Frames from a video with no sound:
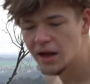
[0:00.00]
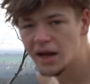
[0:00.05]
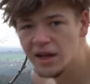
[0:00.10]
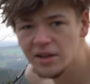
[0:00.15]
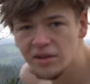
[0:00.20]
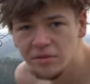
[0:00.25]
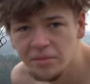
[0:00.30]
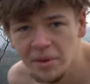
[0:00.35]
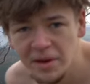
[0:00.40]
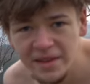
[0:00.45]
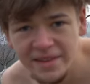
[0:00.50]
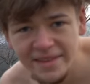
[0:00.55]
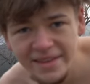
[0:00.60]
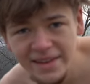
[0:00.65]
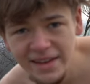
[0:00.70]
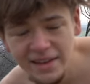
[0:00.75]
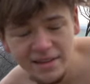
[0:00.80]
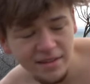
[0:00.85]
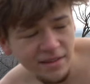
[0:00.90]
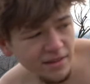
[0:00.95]
Also mein
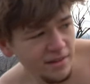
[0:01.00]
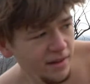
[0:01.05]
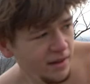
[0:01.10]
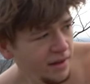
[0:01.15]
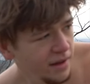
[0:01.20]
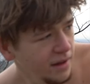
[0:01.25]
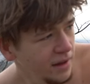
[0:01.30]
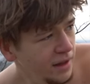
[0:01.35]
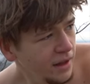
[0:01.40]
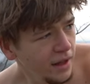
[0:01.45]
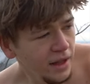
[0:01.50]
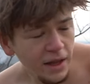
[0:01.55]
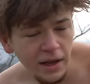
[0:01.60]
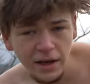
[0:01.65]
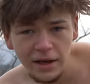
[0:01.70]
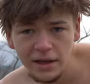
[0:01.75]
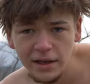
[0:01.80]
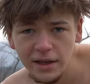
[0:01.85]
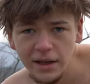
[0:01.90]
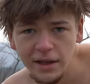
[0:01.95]
Ziel ist es,
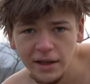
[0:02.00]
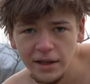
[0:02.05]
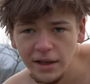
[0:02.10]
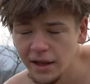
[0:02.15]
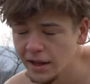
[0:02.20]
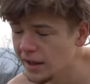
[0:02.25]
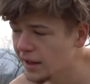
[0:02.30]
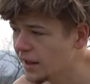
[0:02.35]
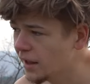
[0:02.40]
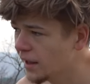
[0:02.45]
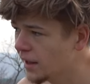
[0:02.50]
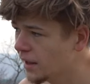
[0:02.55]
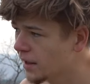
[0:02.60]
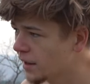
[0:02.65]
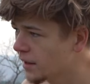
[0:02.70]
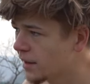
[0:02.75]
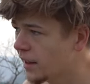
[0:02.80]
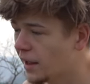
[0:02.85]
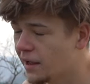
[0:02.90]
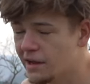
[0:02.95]
äh,
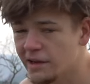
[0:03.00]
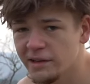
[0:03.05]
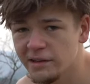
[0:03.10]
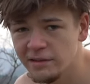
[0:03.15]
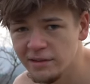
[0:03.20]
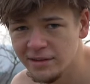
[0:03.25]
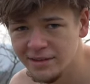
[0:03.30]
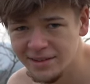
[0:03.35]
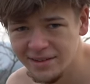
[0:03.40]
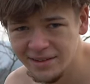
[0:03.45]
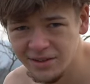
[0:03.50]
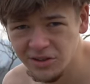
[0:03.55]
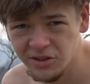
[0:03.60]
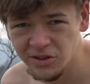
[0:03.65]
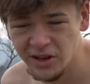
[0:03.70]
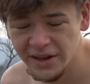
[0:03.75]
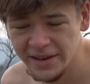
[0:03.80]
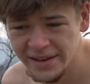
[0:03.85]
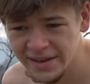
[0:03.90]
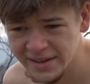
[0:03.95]
der Erste zu
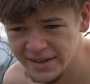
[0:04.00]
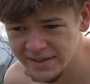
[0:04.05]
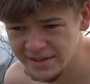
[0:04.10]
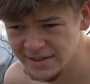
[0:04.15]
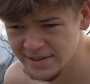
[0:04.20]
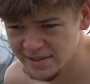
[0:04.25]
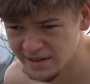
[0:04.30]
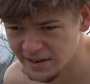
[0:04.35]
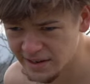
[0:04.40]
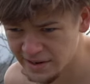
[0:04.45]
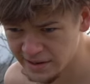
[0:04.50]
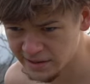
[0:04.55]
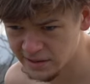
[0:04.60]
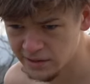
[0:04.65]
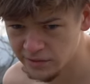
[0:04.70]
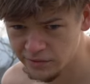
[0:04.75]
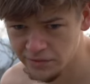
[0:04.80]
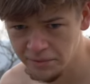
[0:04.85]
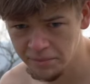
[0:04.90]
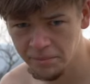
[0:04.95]
sein, der dieses Jahr nackt
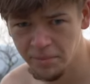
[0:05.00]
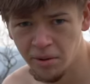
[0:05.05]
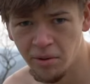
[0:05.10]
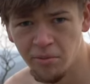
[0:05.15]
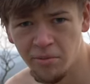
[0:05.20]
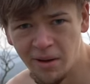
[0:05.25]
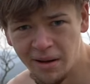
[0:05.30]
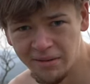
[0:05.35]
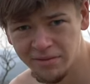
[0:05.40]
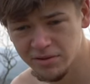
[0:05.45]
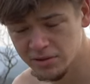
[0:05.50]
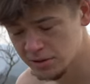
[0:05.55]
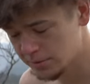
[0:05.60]
auf einem Baum Affe